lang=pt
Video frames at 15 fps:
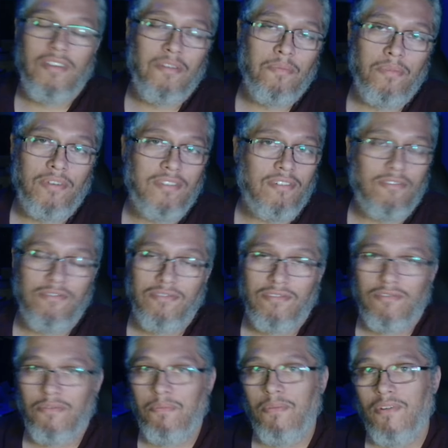pois alguns
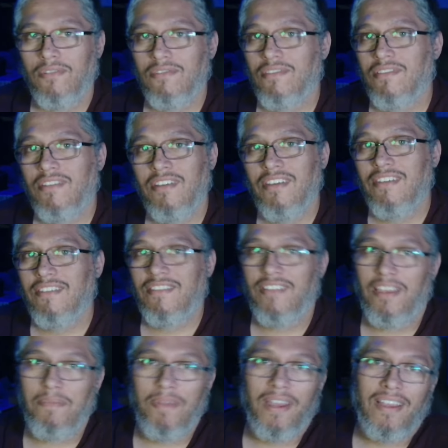cupons
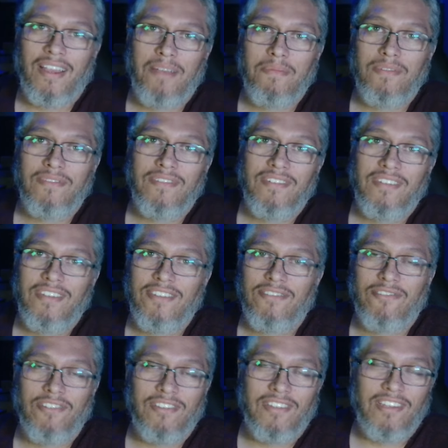sempre acabam
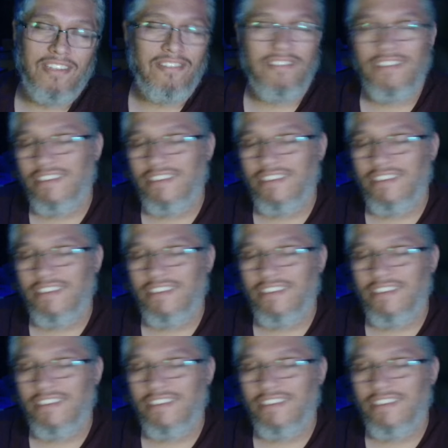esgotando